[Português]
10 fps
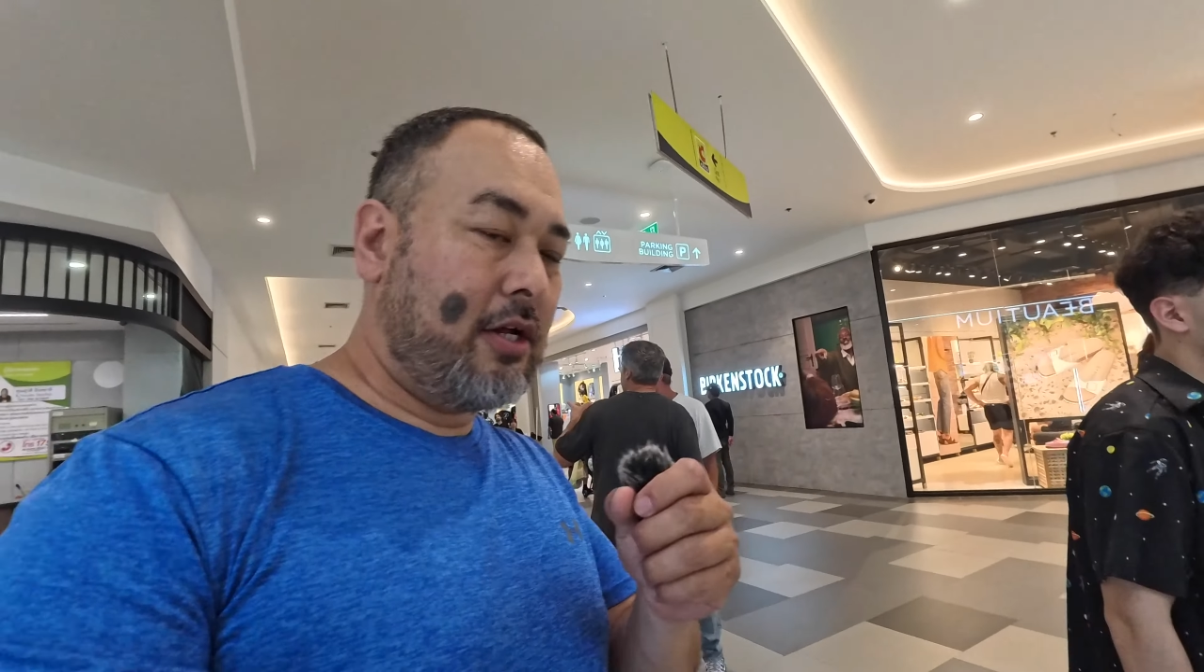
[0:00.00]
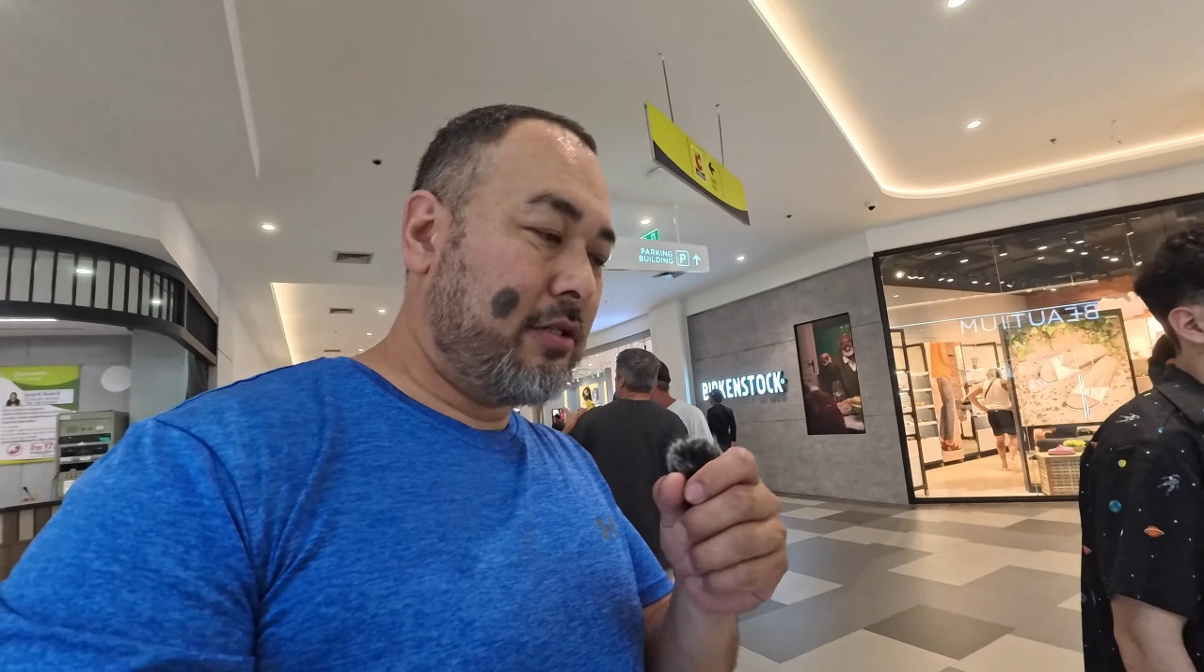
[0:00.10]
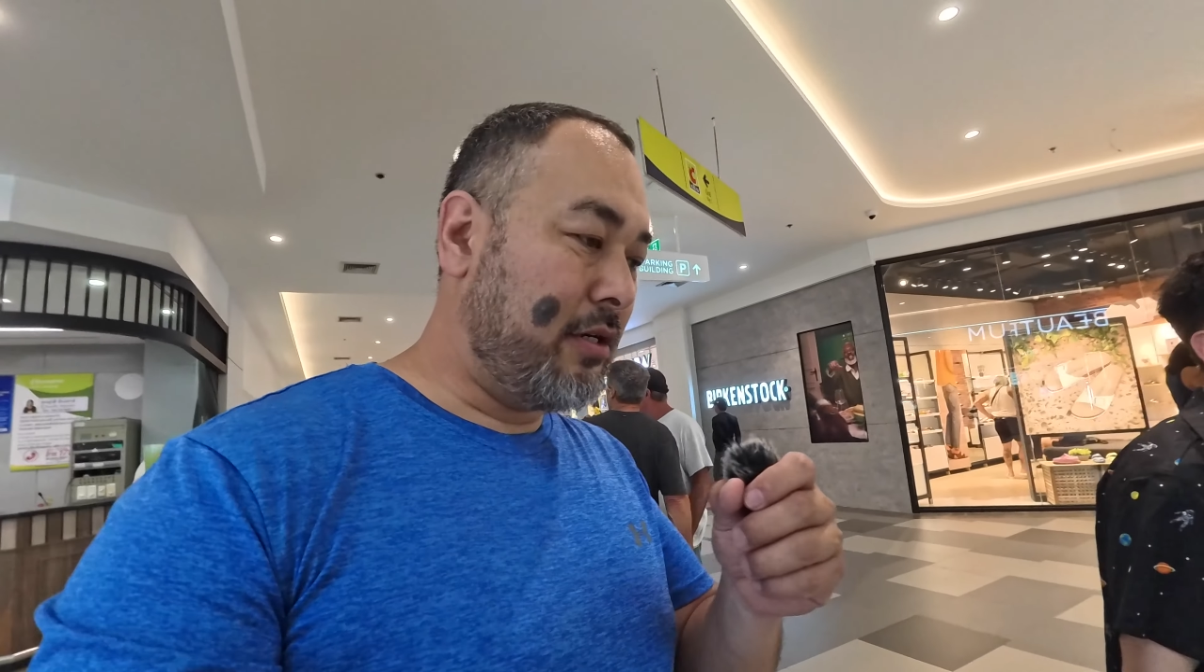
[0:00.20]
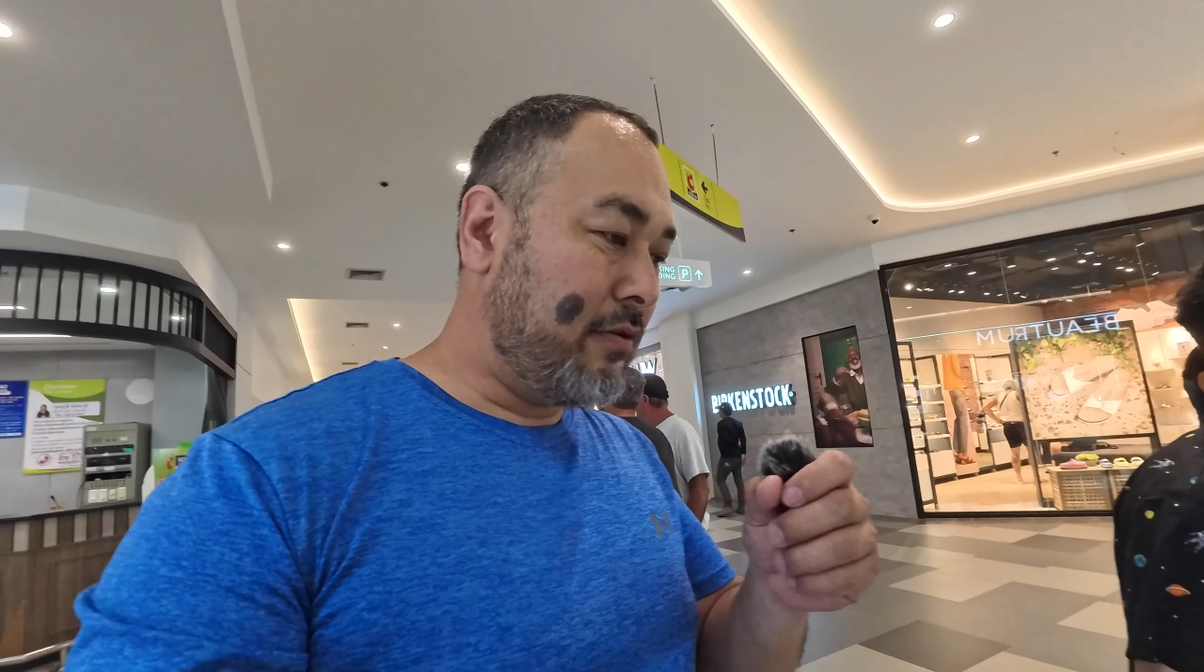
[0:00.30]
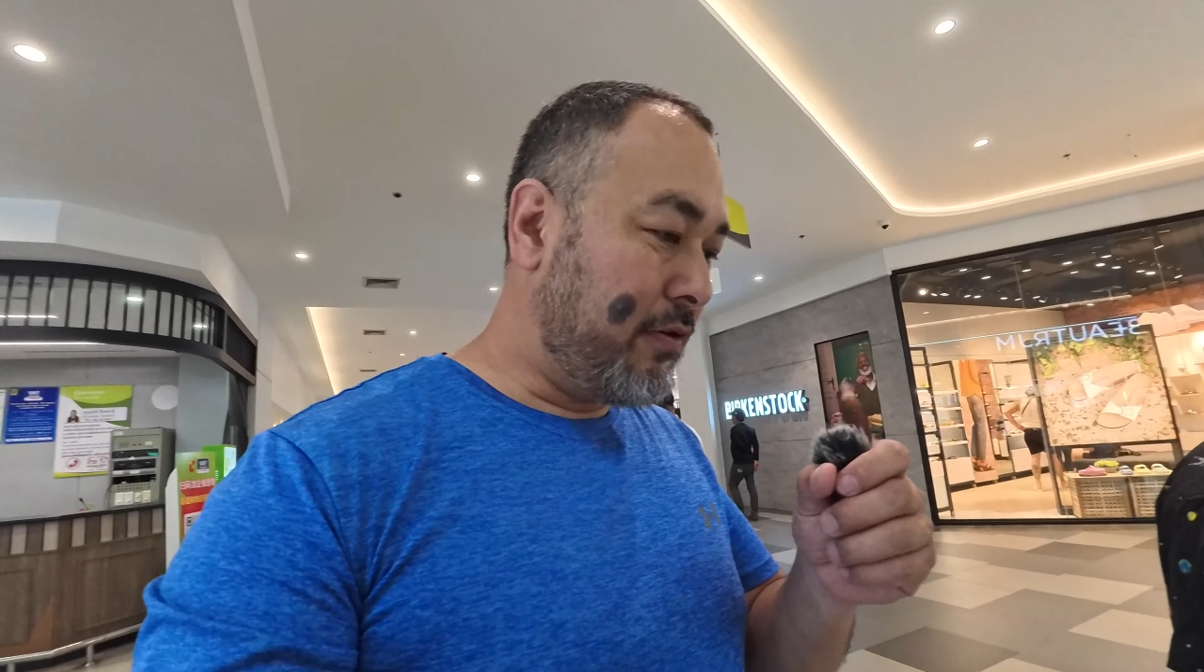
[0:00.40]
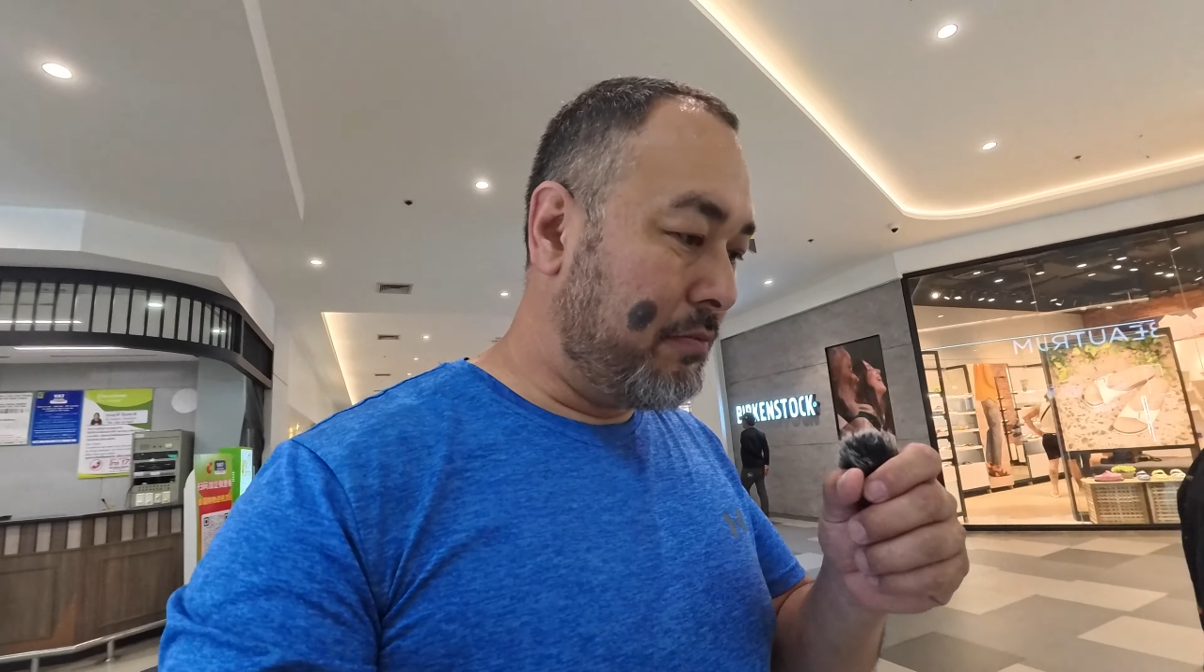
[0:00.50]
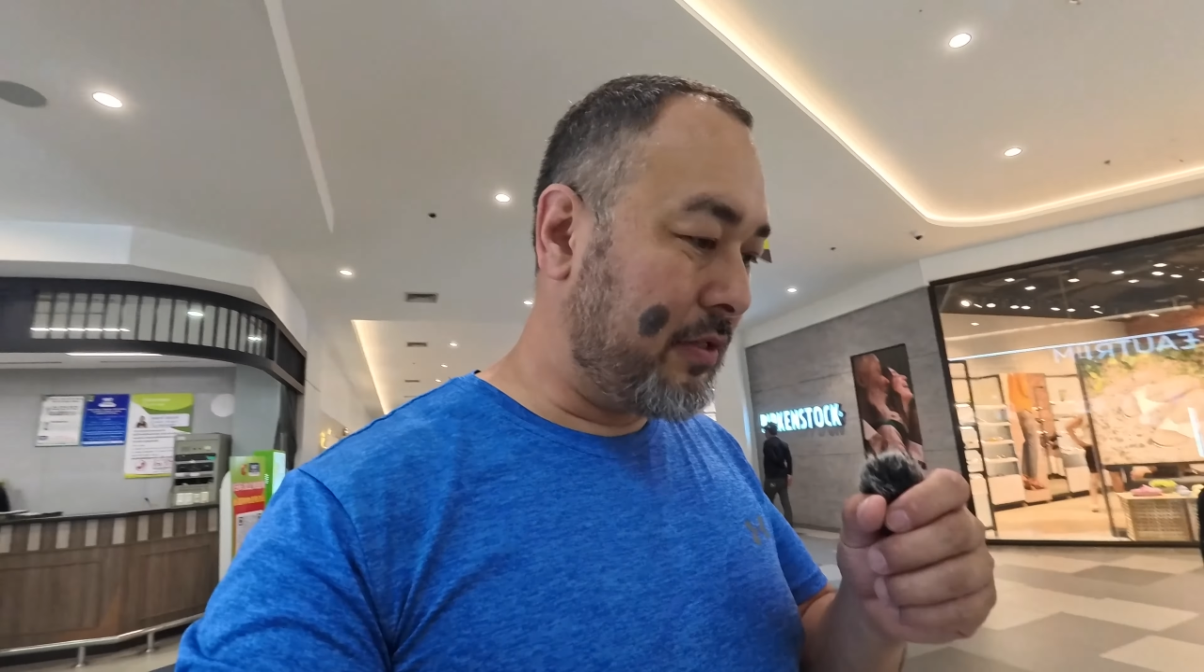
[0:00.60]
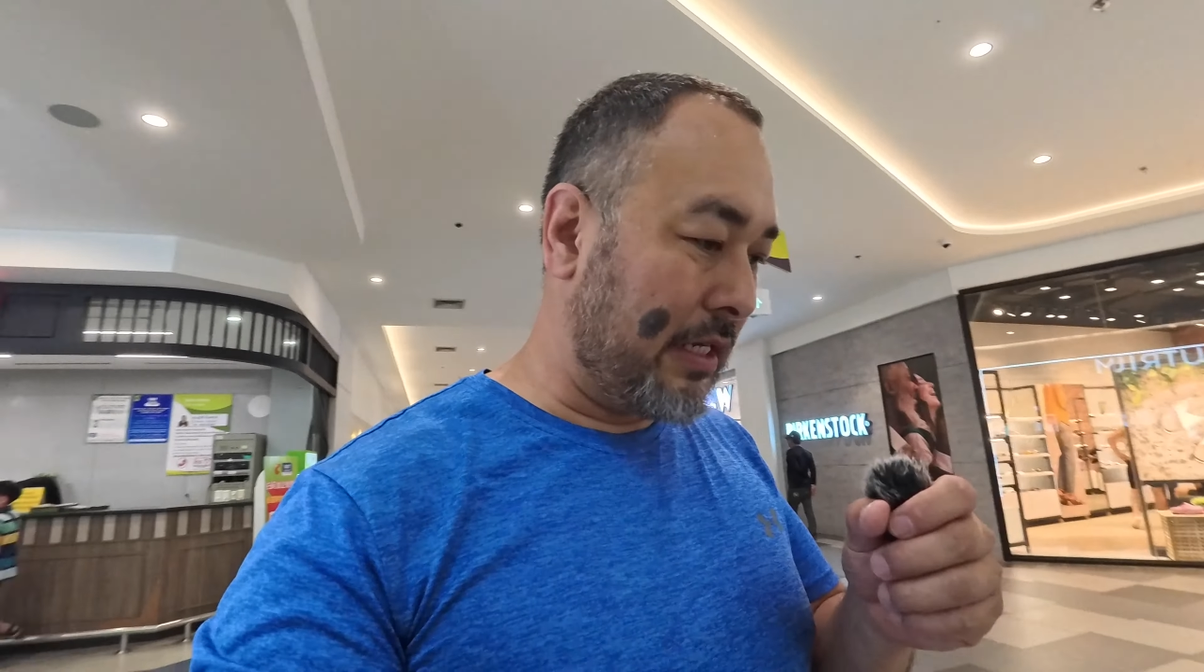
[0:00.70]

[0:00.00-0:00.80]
nós vamos